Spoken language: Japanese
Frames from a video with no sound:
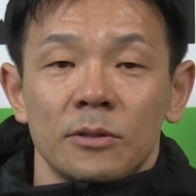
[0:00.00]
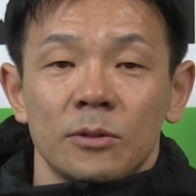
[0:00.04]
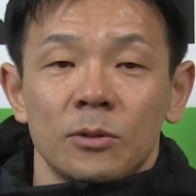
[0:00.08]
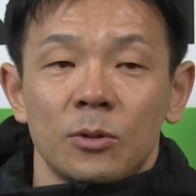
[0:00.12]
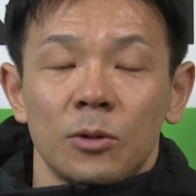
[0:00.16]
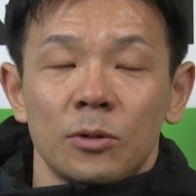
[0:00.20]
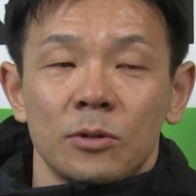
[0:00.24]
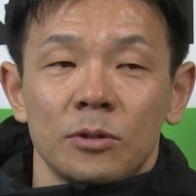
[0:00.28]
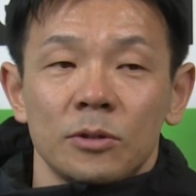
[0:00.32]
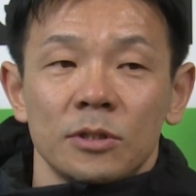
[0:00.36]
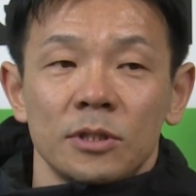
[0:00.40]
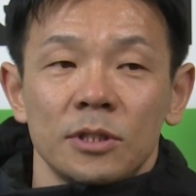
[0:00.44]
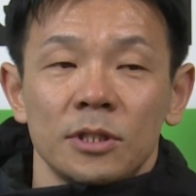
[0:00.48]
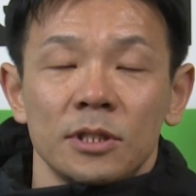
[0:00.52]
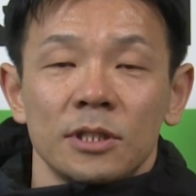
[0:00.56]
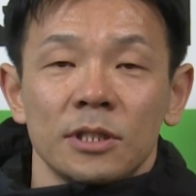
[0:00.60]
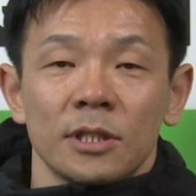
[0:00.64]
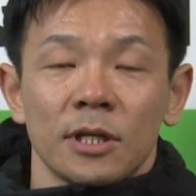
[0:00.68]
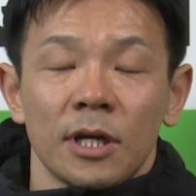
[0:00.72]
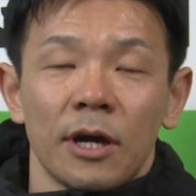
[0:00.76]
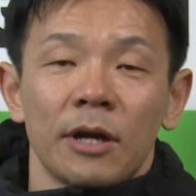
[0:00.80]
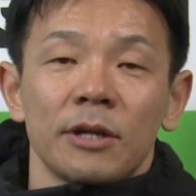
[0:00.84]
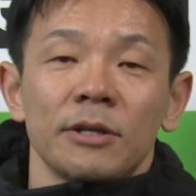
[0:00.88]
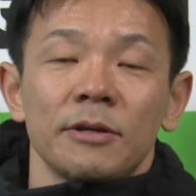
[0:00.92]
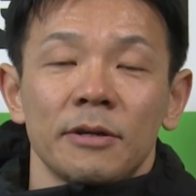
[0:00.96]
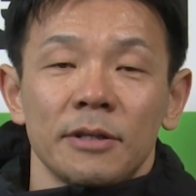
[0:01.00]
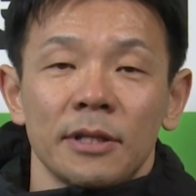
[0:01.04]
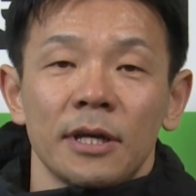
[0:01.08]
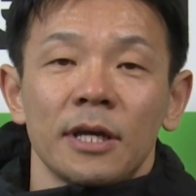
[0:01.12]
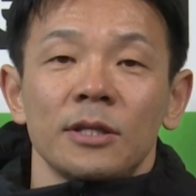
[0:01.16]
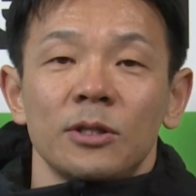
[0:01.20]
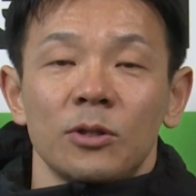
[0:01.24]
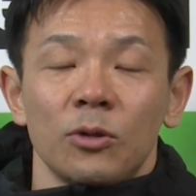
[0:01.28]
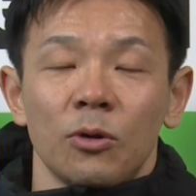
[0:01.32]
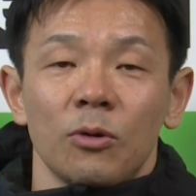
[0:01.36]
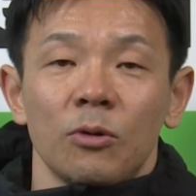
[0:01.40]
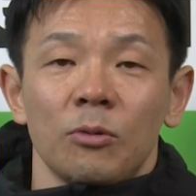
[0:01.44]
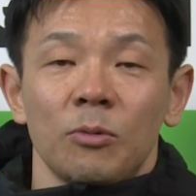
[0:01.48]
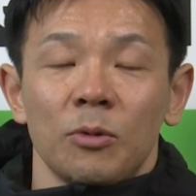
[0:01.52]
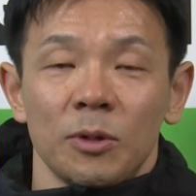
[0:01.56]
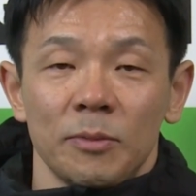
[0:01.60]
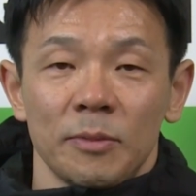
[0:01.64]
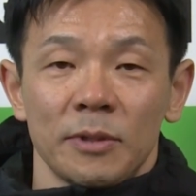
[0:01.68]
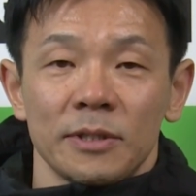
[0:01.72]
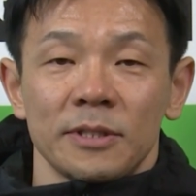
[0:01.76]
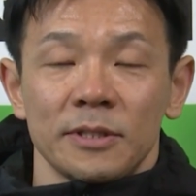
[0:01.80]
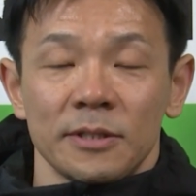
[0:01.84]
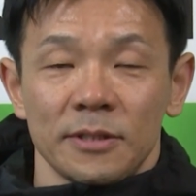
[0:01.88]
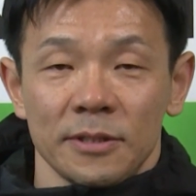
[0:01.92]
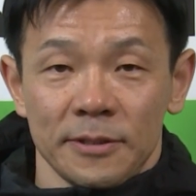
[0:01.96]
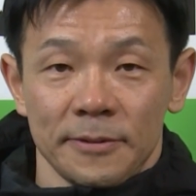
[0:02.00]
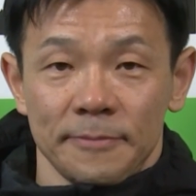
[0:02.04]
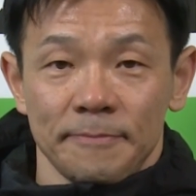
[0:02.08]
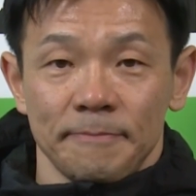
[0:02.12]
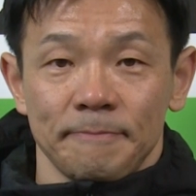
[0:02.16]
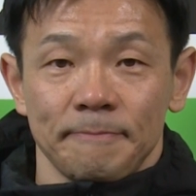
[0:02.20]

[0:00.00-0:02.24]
特に変わりはないと思います